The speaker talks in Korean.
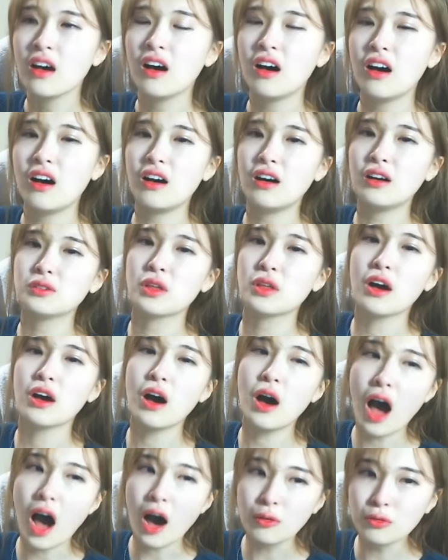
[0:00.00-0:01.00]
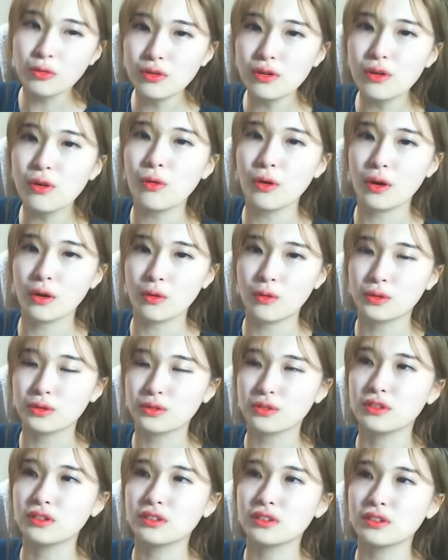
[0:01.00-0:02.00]
아, 내가 안 울려고
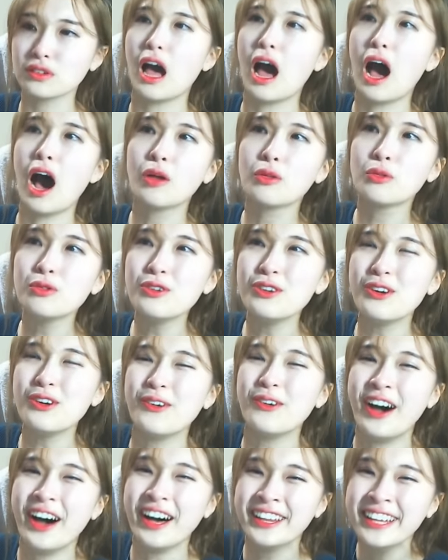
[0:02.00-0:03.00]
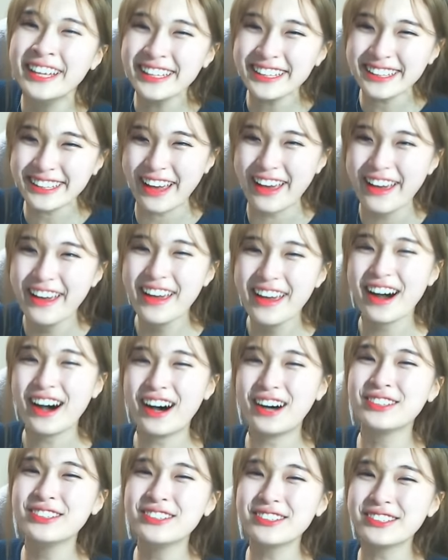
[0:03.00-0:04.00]
했거든 근데 안 울려고 하는데
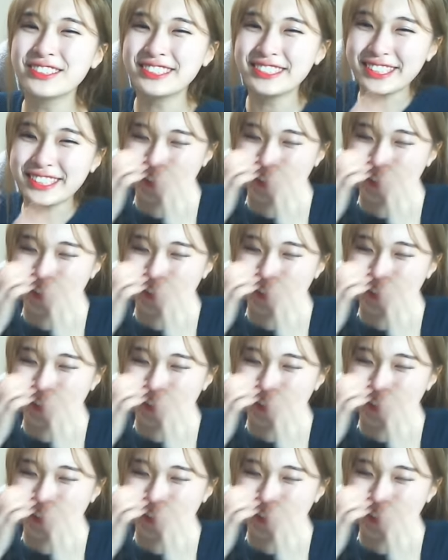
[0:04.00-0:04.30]
안 울고 진짜